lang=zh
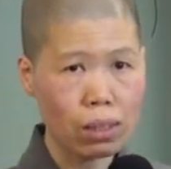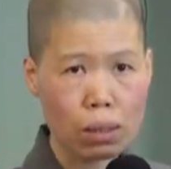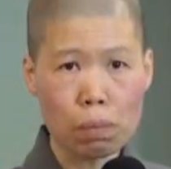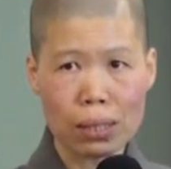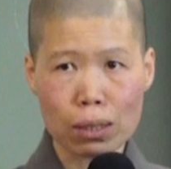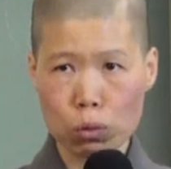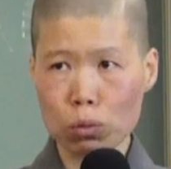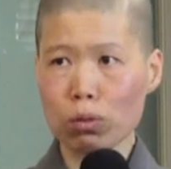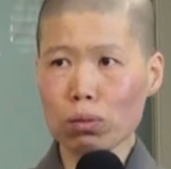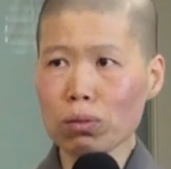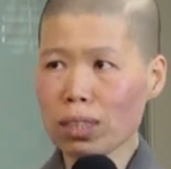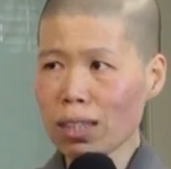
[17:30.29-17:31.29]
那我们在读
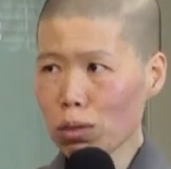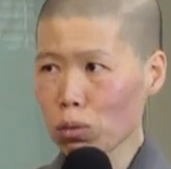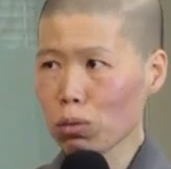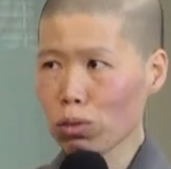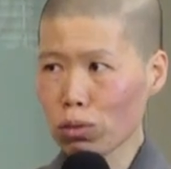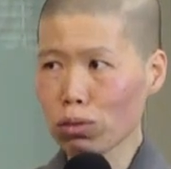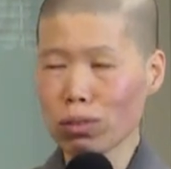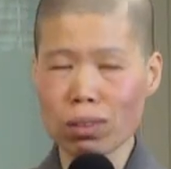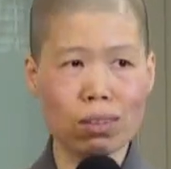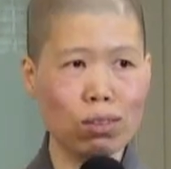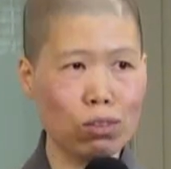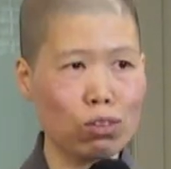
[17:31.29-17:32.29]
书，我也在读
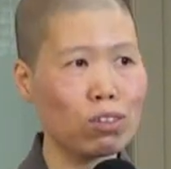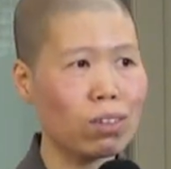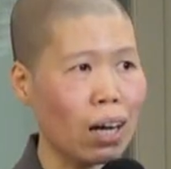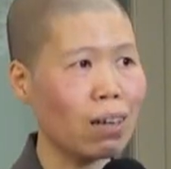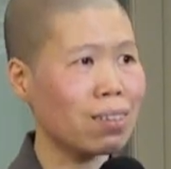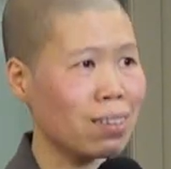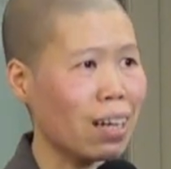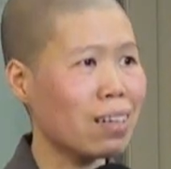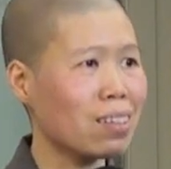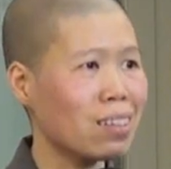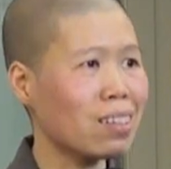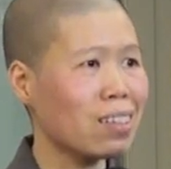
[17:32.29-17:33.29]
训训老和尚。
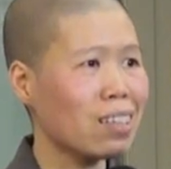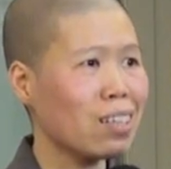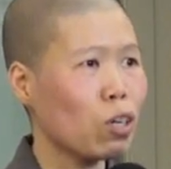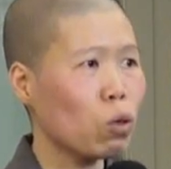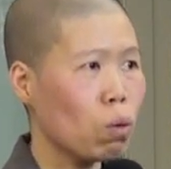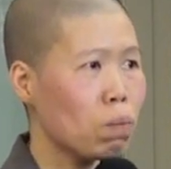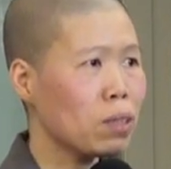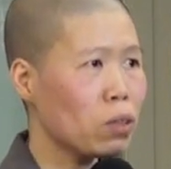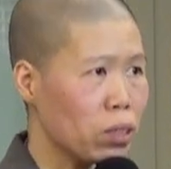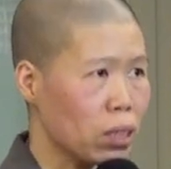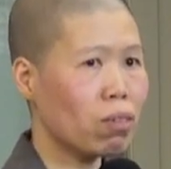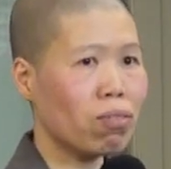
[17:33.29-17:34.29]
我们
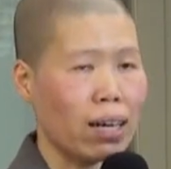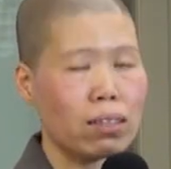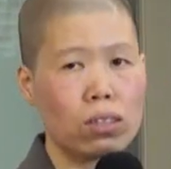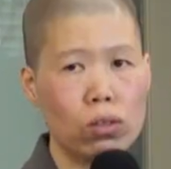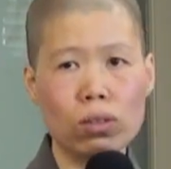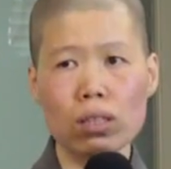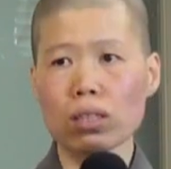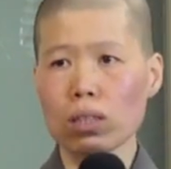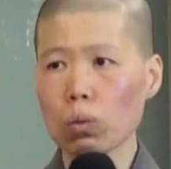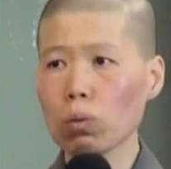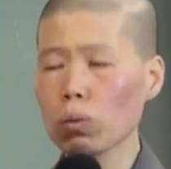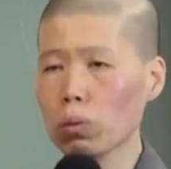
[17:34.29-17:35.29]
有一个法师就曾
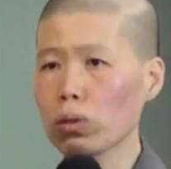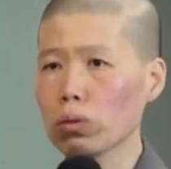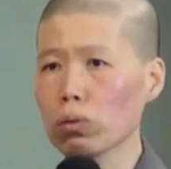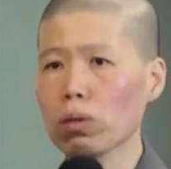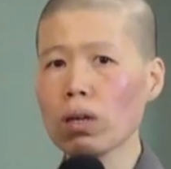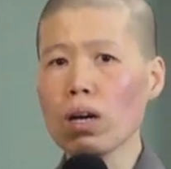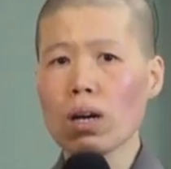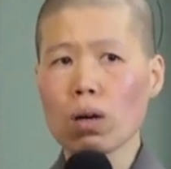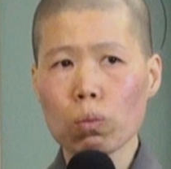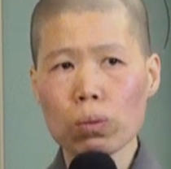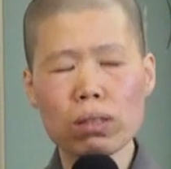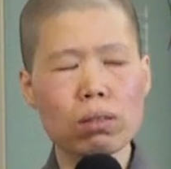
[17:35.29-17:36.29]
经问我
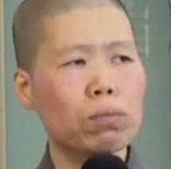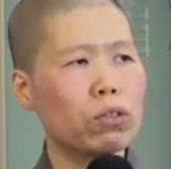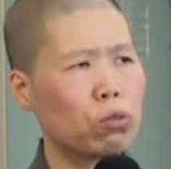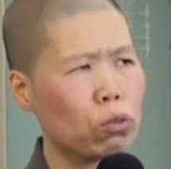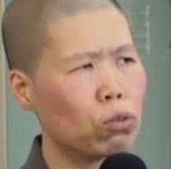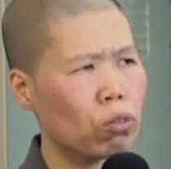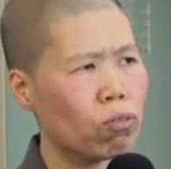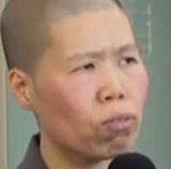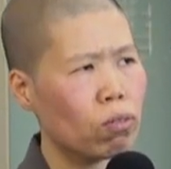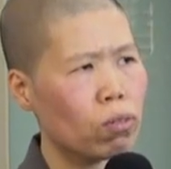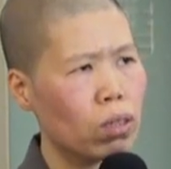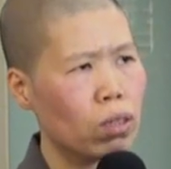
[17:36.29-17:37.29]
说：“为什么
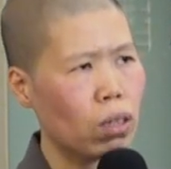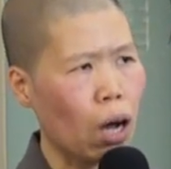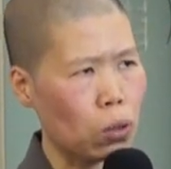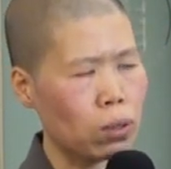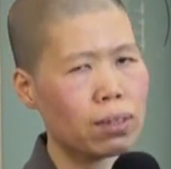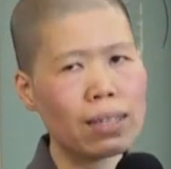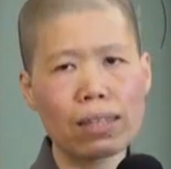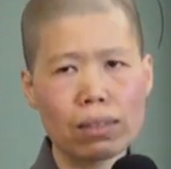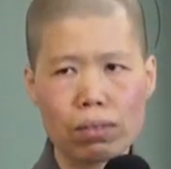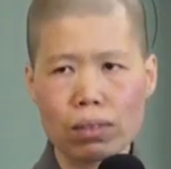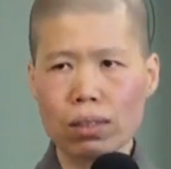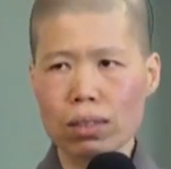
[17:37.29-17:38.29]
训老和尚
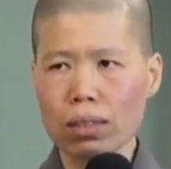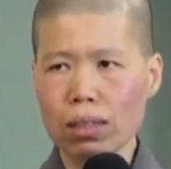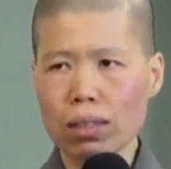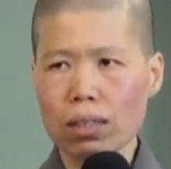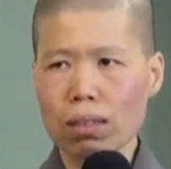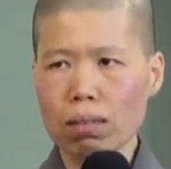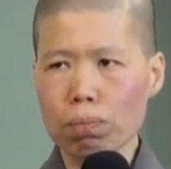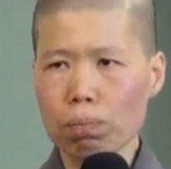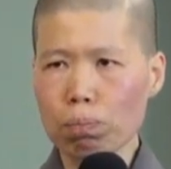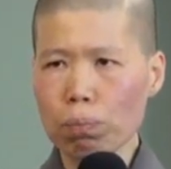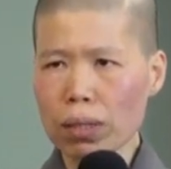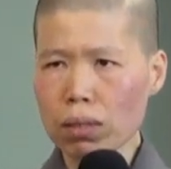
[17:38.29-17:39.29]

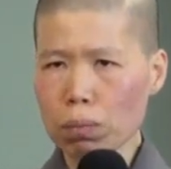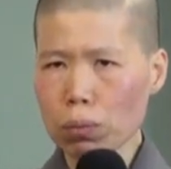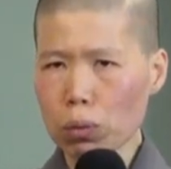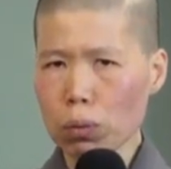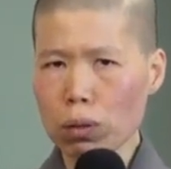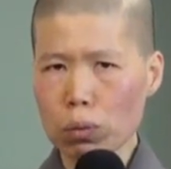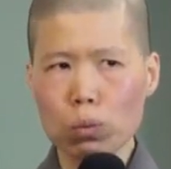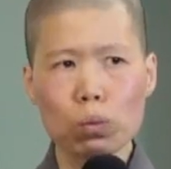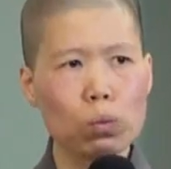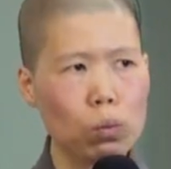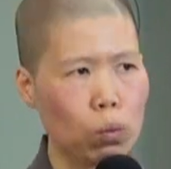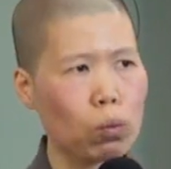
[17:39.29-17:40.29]
被这么多人
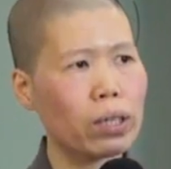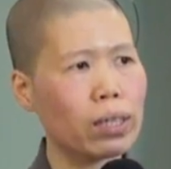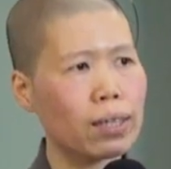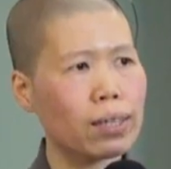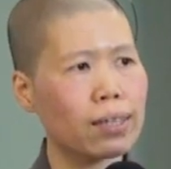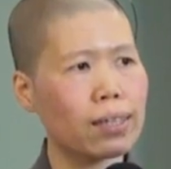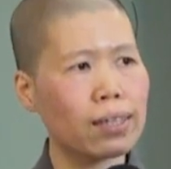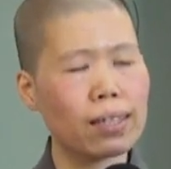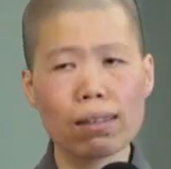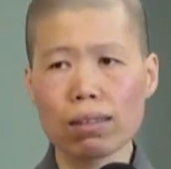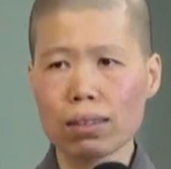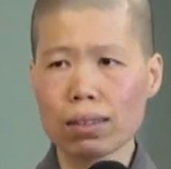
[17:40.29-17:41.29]
误会？
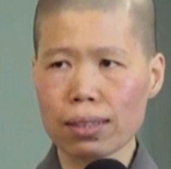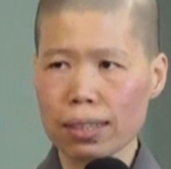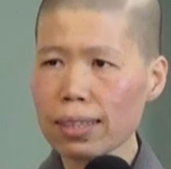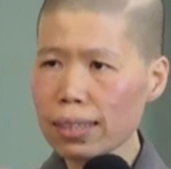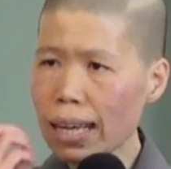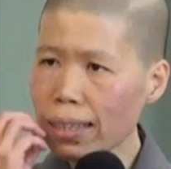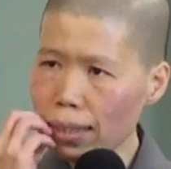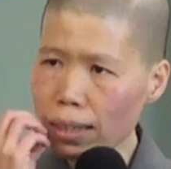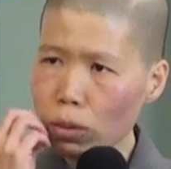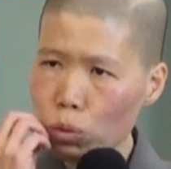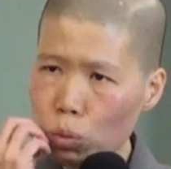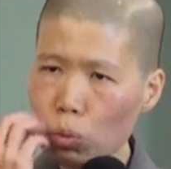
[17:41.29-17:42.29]
哦，其实他只
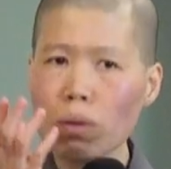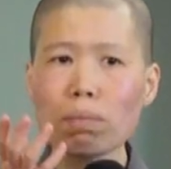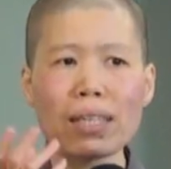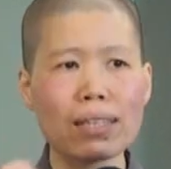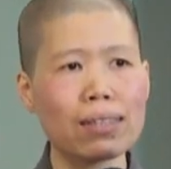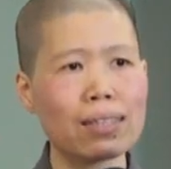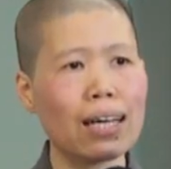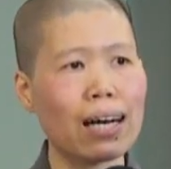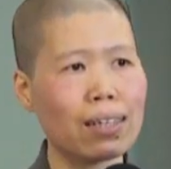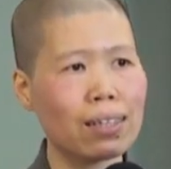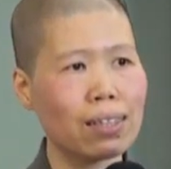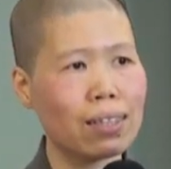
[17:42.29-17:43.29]
要说明一
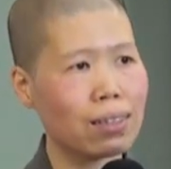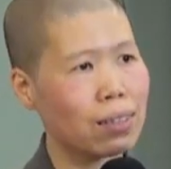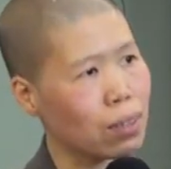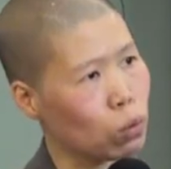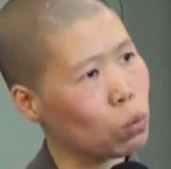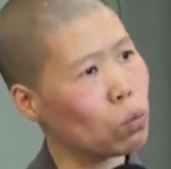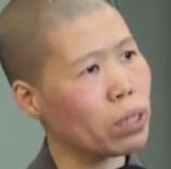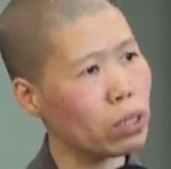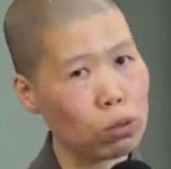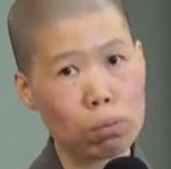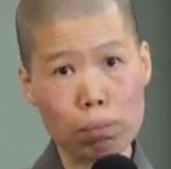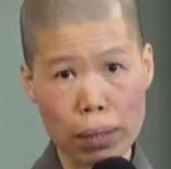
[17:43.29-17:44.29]
下，这个误会
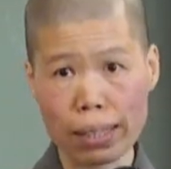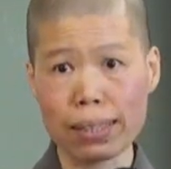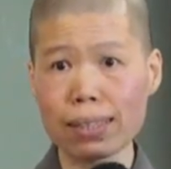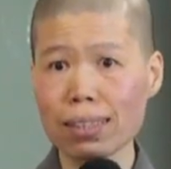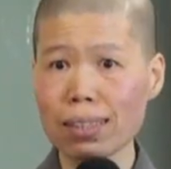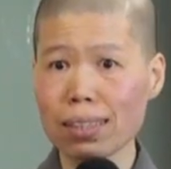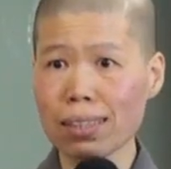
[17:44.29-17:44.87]
就没了，